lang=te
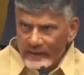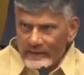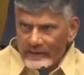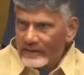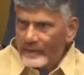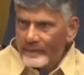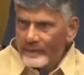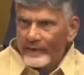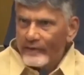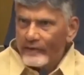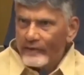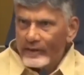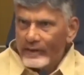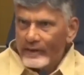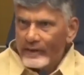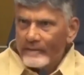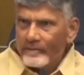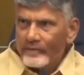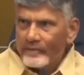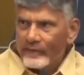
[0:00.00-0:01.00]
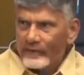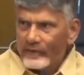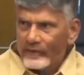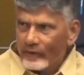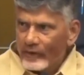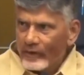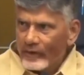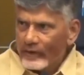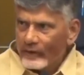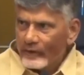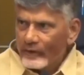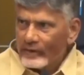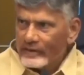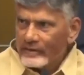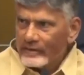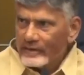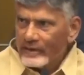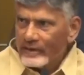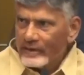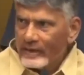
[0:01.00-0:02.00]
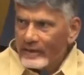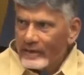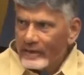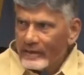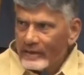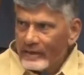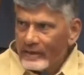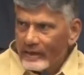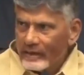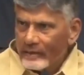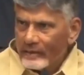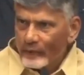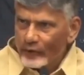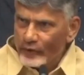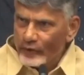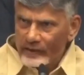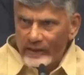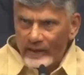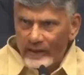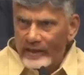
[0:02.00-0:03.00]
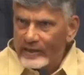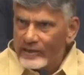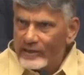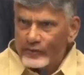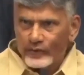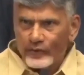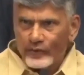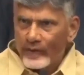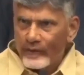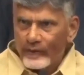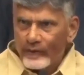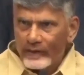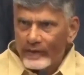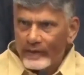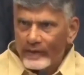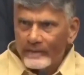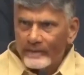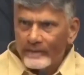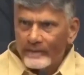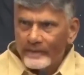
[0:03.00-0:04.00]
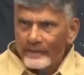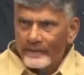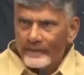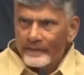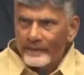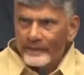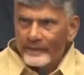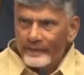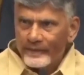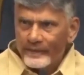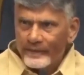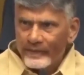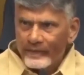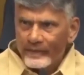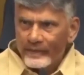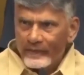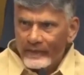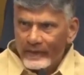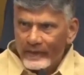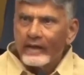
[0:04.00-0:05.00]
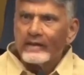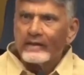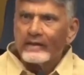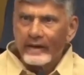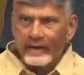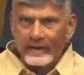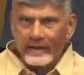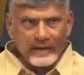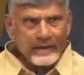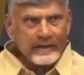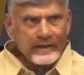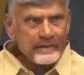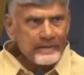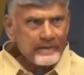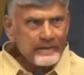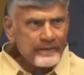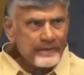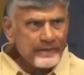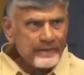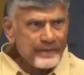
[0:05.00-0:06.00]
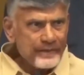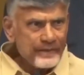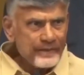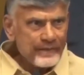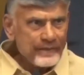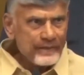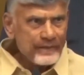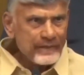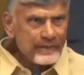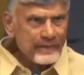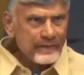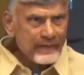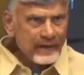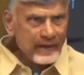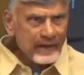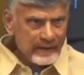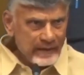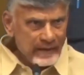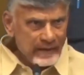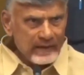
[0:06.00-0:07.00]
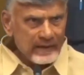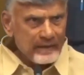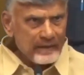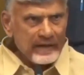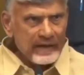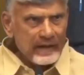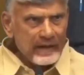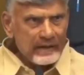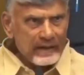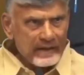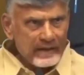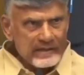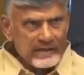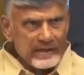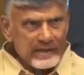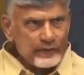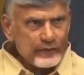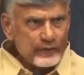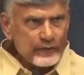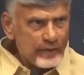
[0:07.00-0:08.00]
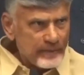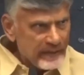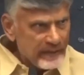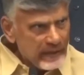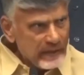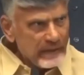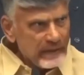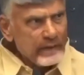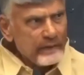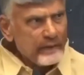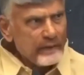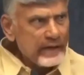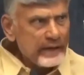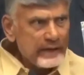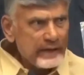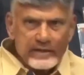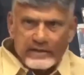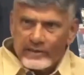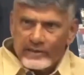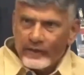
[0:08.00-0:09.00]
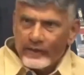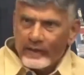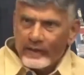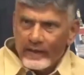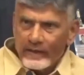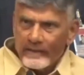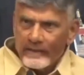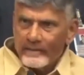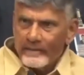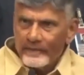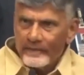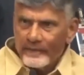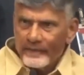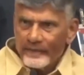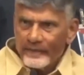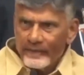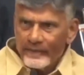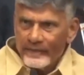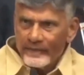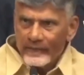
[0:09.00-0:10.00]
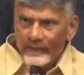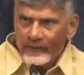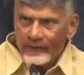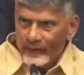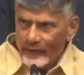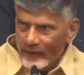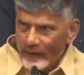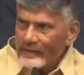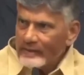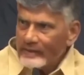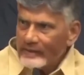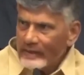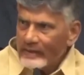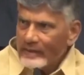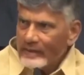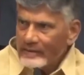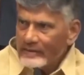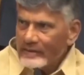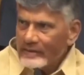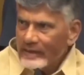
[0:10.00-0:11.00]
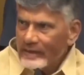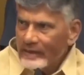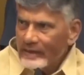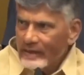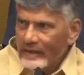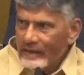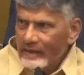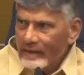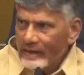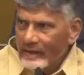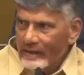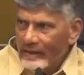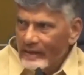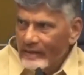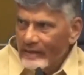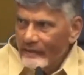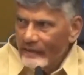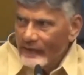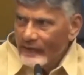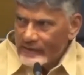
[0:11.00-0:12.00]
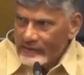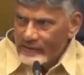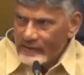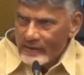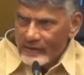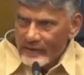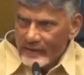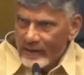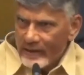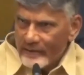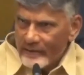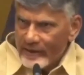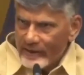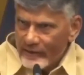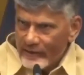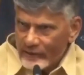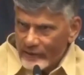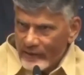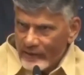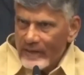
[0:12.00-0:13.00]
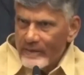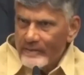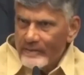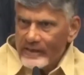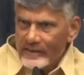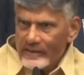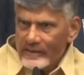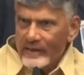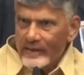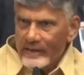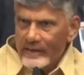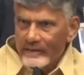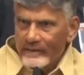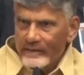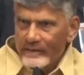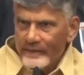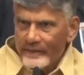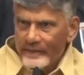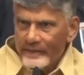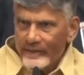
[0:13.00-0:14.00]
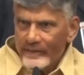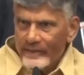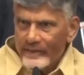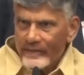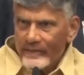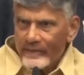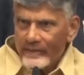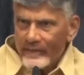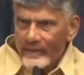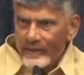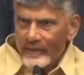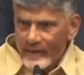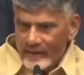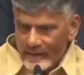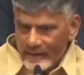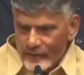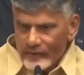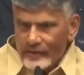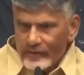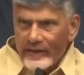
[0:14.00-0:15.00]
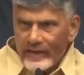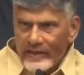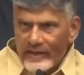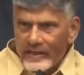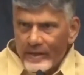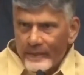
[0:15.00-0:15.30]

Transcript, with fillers: ఒకసారి చెప్పావు కదా సోలార్ గురించి ముట్టుకలు వేయించుకున్నావు కదా ఏం జరిగింది అదే కదా మళ్ళీ రాజీ చేసుకొని మళ్ళీ వాళ్ళకే ఇచ్చావు కదా యు ఆన్సర్ దిస్ ఫస్ట్ క్యాబినెట్ అవుతాను ఏం మాట్లాడారు ఆ రోజు